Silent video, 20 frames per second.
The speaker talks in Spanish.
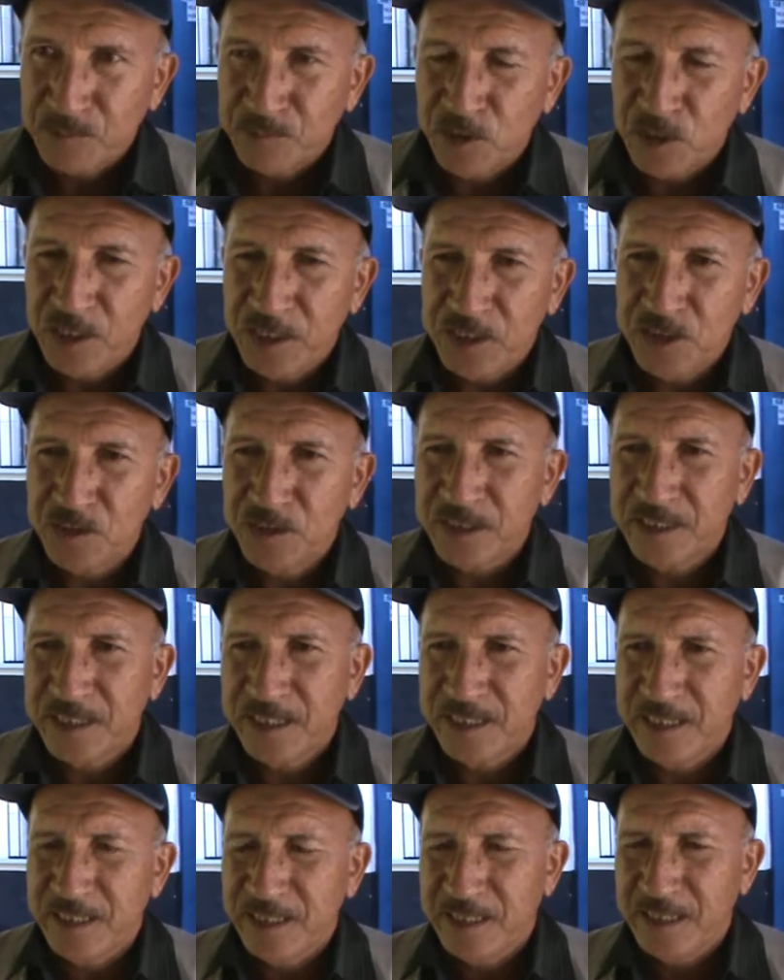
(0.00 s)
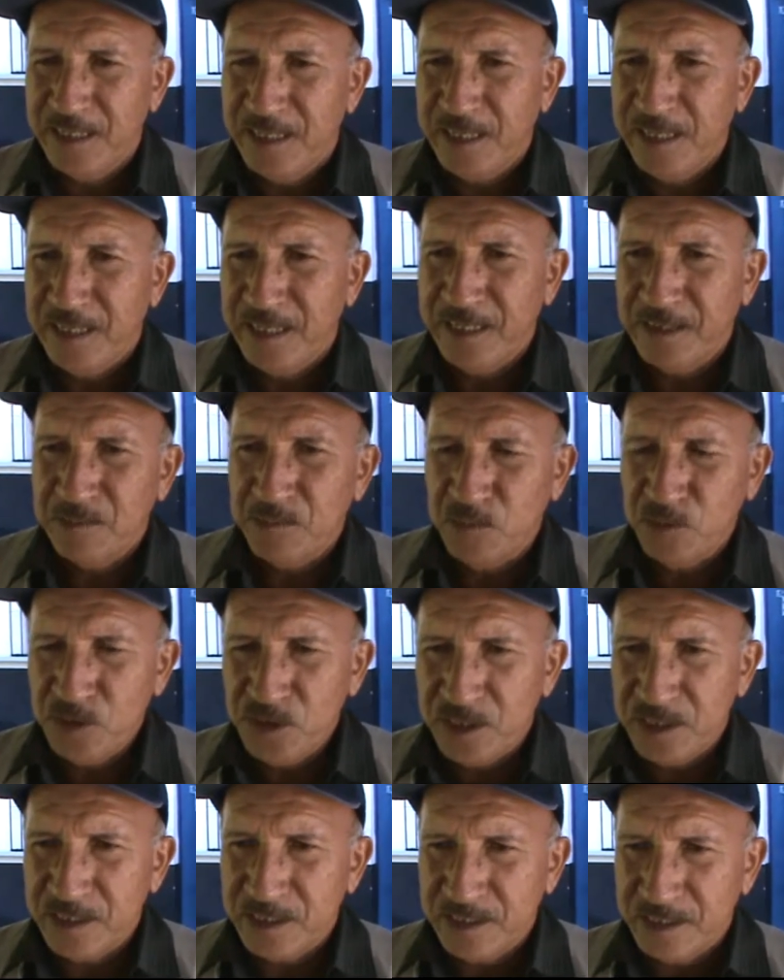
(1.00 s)
por el hecho de que en
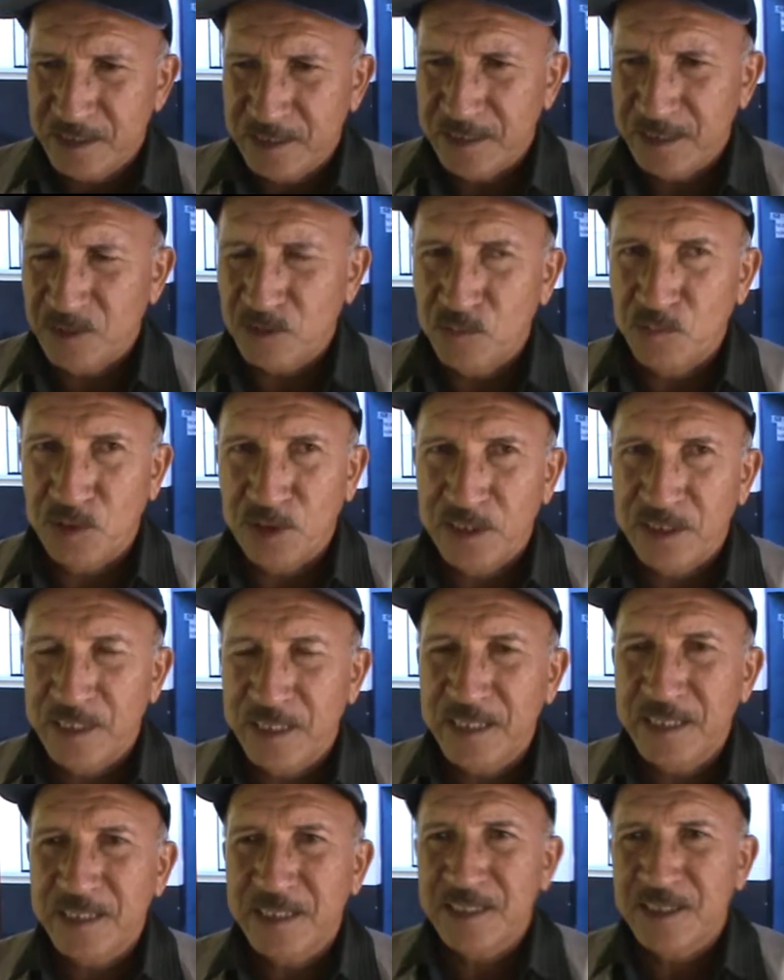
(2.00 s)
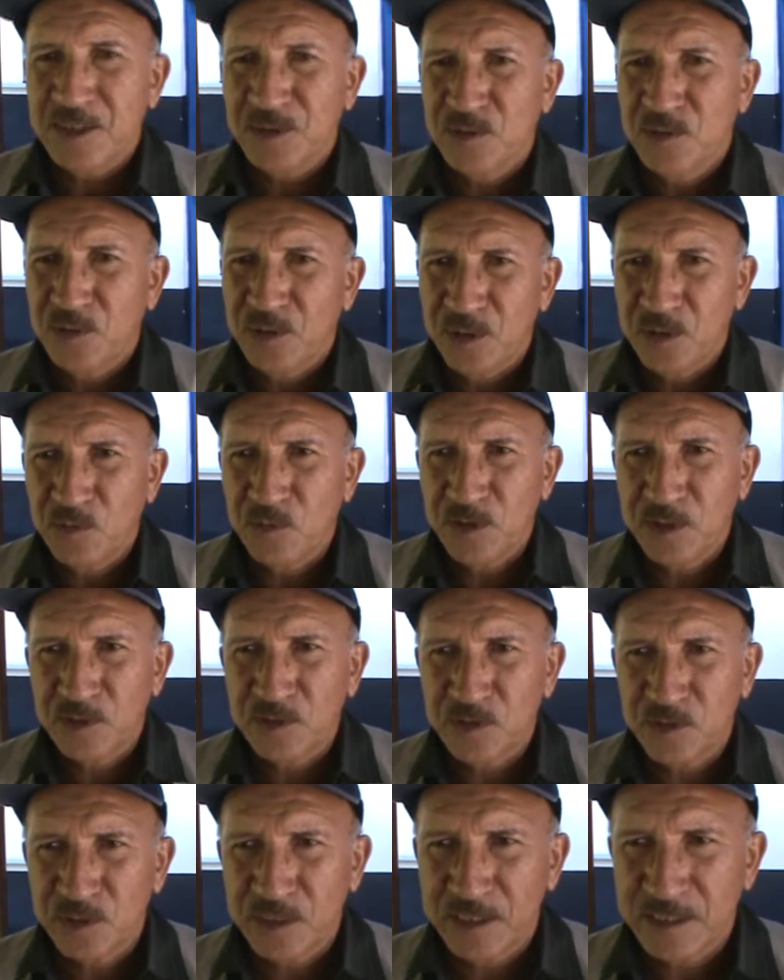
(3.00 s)
muchas eh, comunidades o en
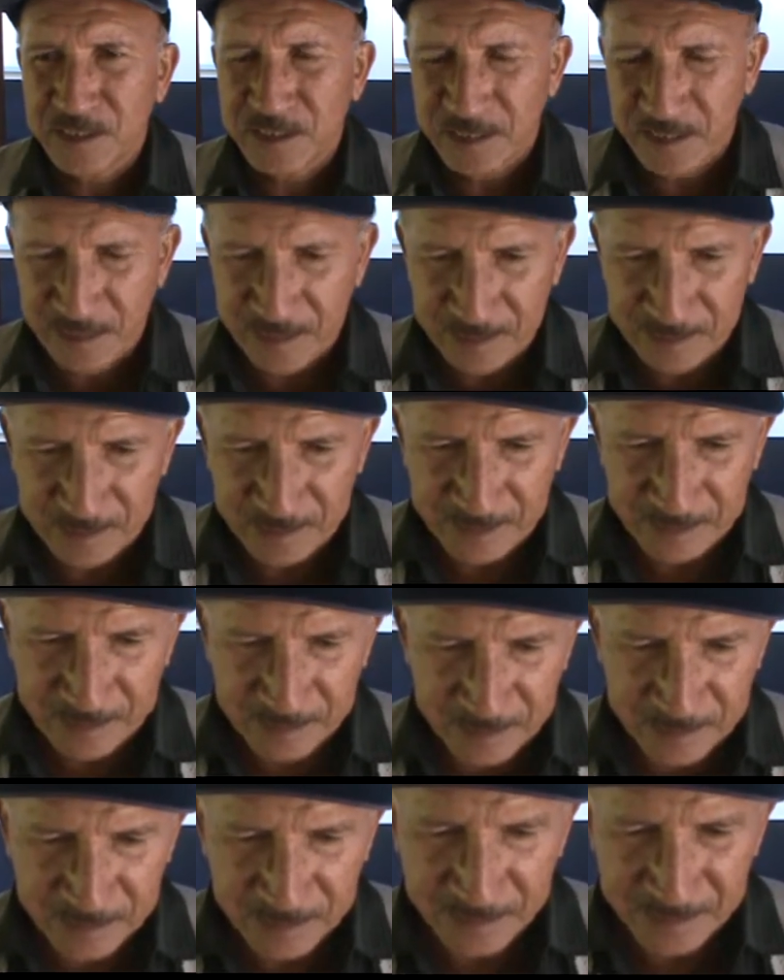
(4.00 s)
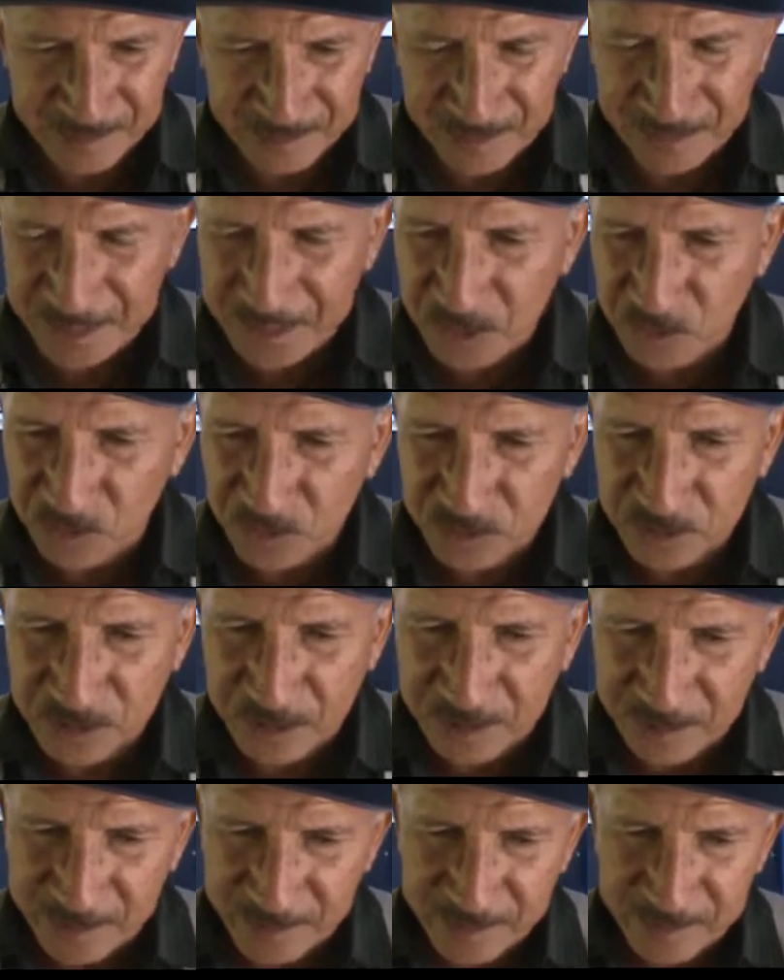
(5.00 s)
otras otras eh, caseríos,
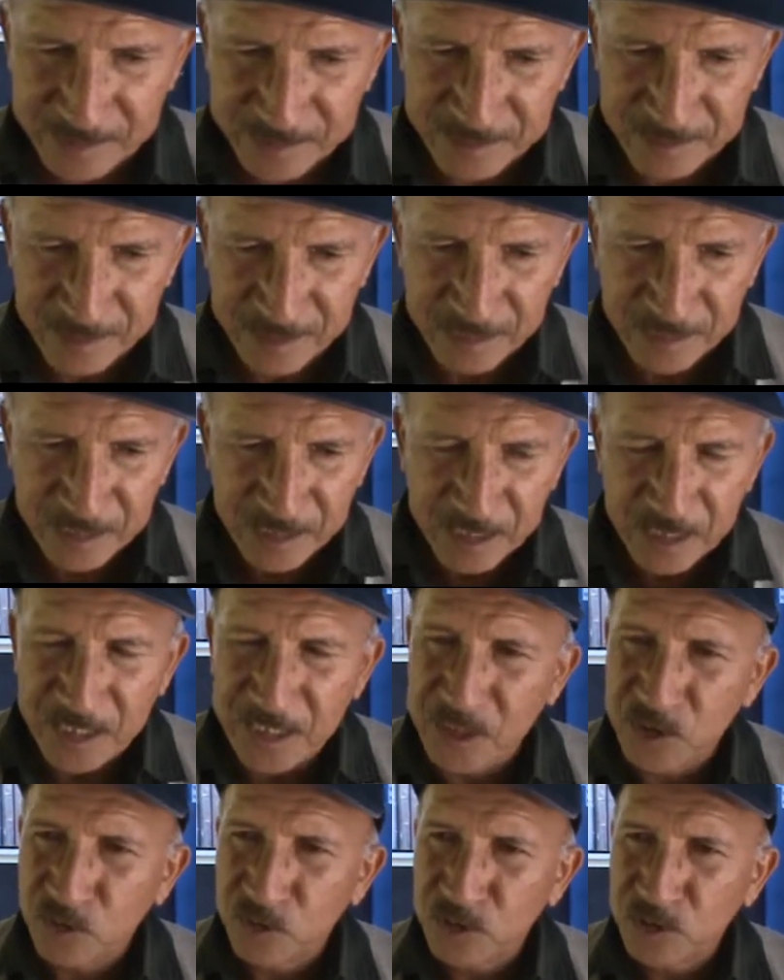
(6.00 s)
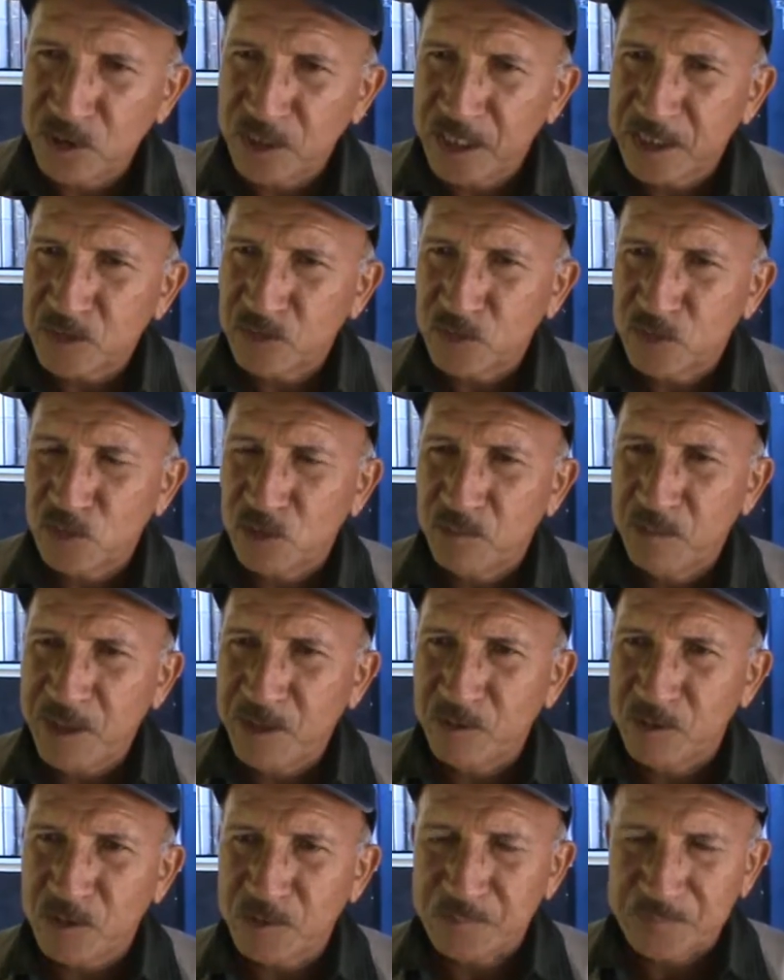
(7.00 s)
aldeas, incluso en cascos
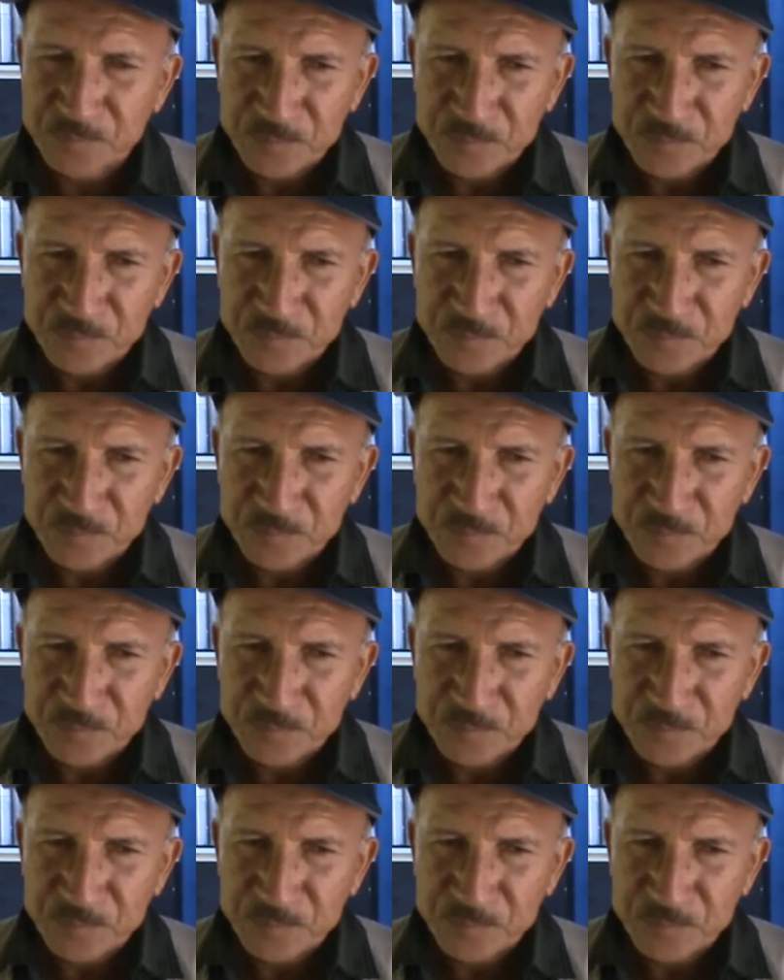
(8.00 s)
urbanos,